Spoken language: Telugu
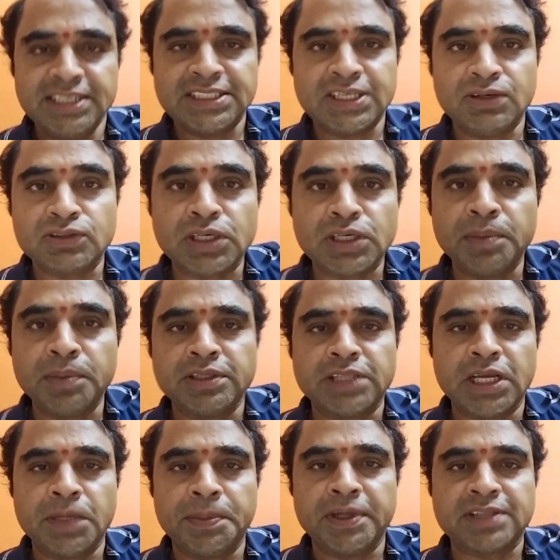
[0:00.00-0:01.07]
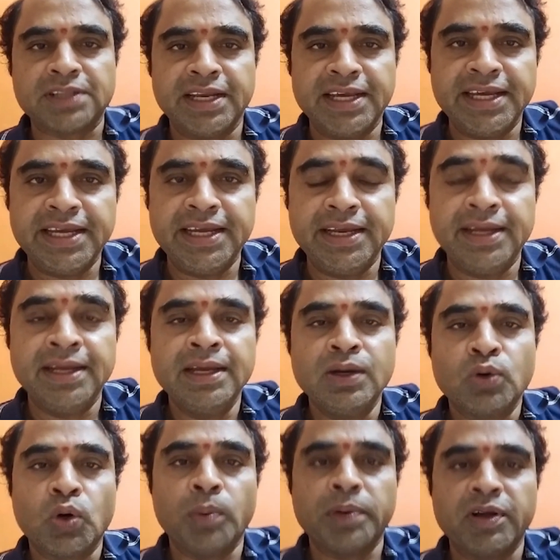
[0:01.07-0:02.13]
ఈ సంవత్సరం మీరు తలపెడుతున్న ఈ
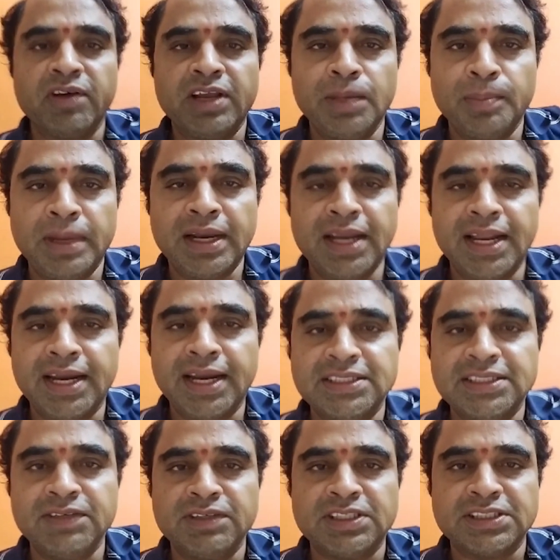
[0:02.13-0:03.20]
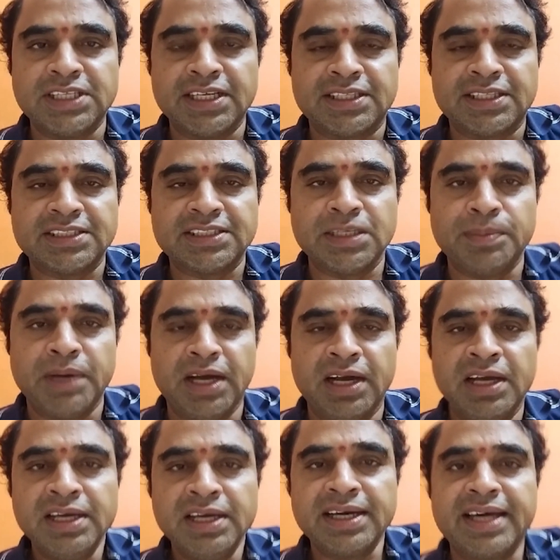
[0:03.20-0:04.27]
కొమనవెల్లి మల్లన్న జీవిత చరిత్ర సినిమా
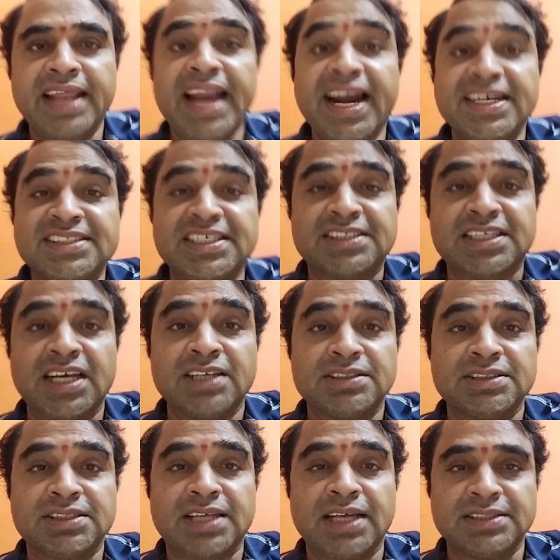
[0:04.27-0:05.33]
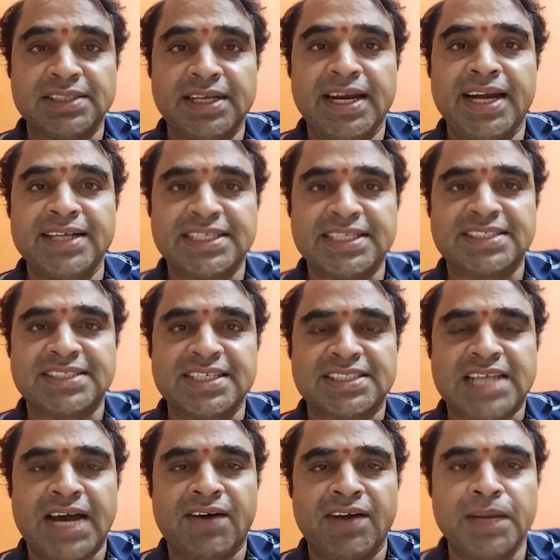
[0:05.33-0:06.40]
గ్రాండ్ సక్సెస్ గ్రాండ్ సక్సెస్
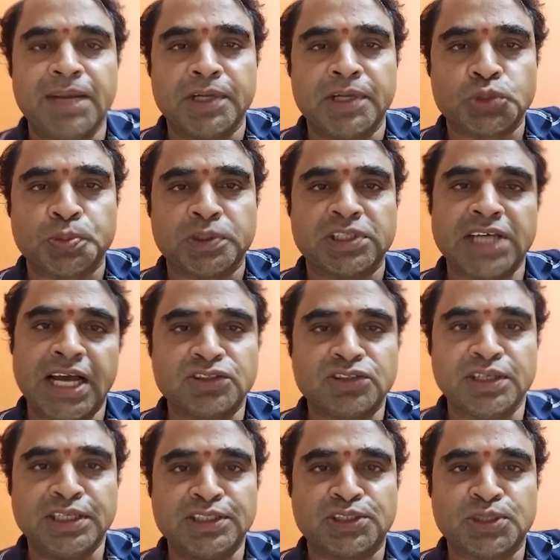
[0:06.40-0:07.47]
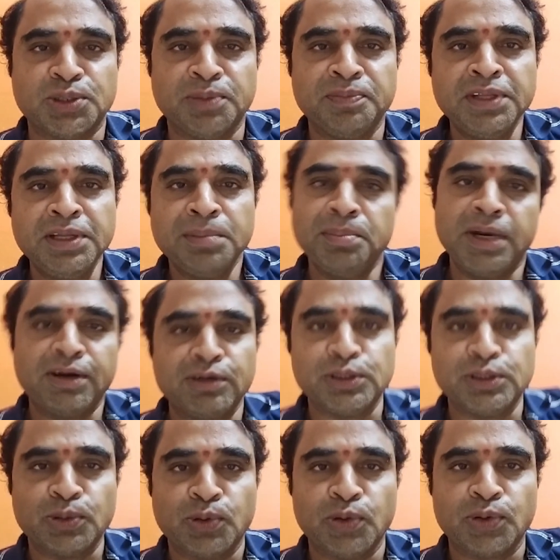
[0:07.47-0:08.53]
కావాలని మనస్ఫూర్తిగా ఆశీర్దిస్తూ
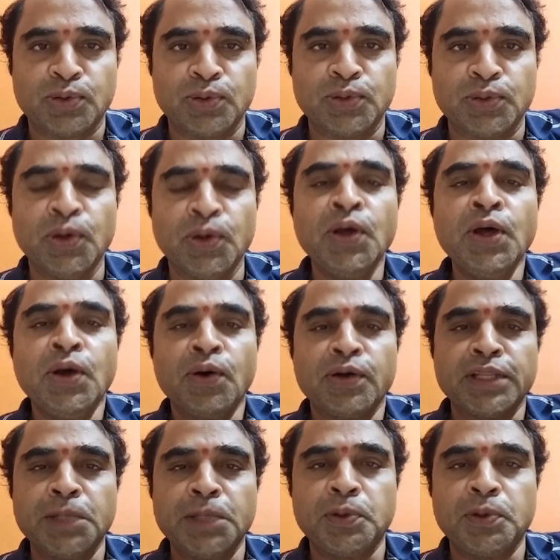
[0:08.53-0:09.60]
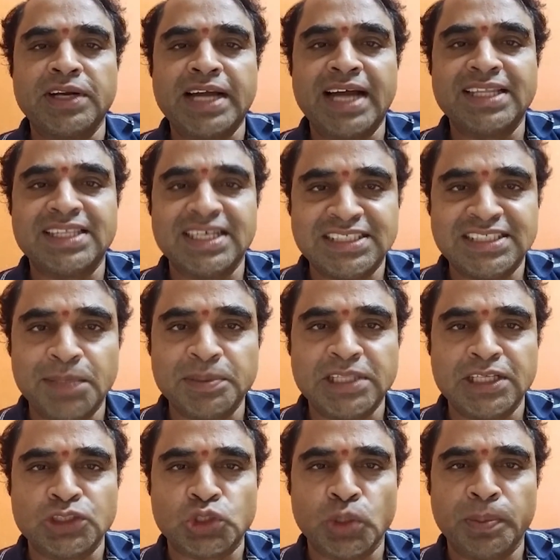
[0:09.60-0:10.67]
భగవంతుని కోరుకుంటూ హృదయపూర్వక ఆర్థిక
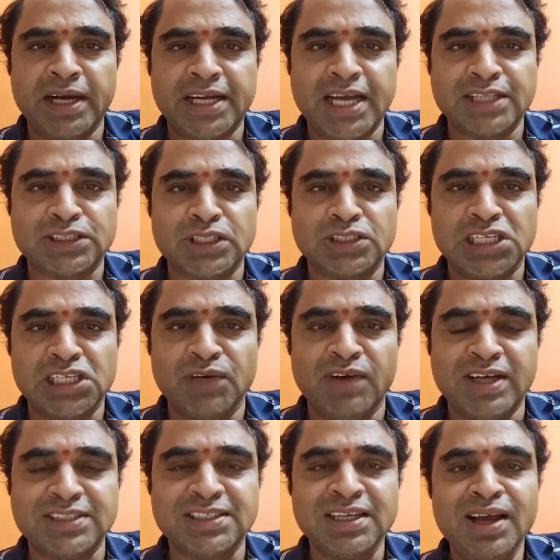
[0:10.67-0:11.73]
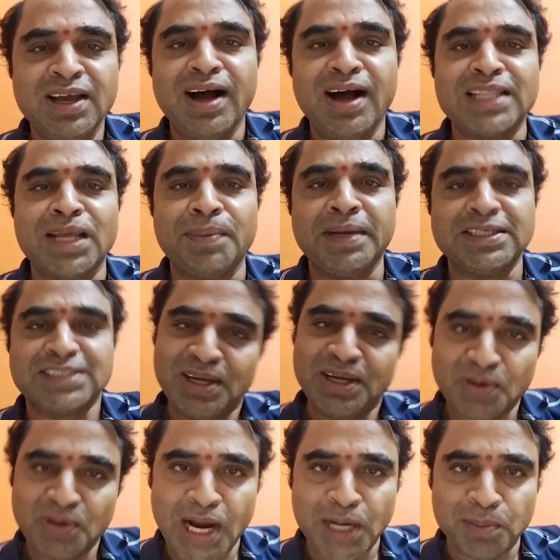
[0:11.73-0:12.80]
జన్మదిన శుభాకాంక్షలు శ్రీనివాస్ ఆల్ ద బెస్ట్
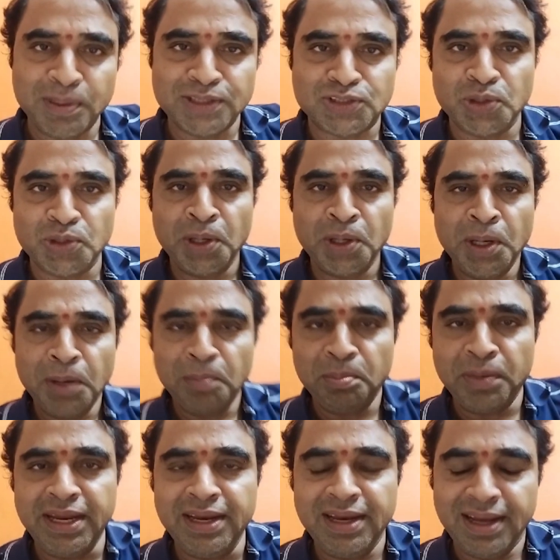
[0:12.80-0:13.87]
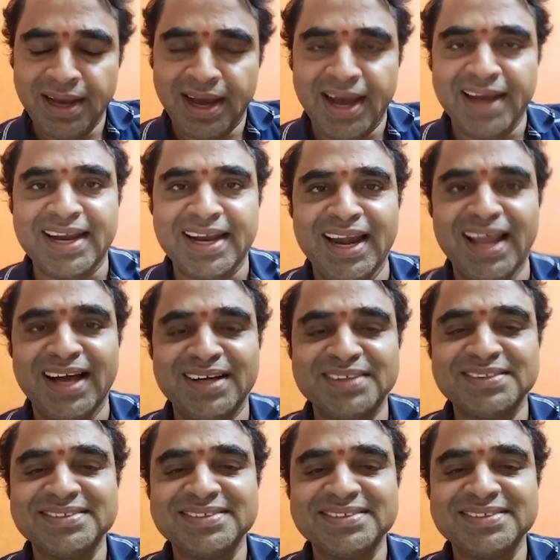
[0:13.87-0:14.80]
గాడ్ బ్లెస్ మీ ఆకేళ్ళ